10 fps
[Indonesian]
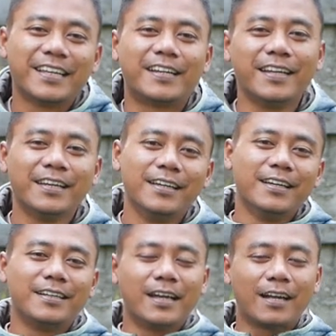jadi
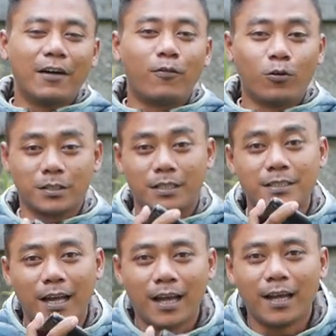dia nggak fokus
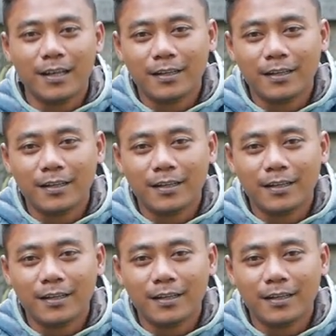kerja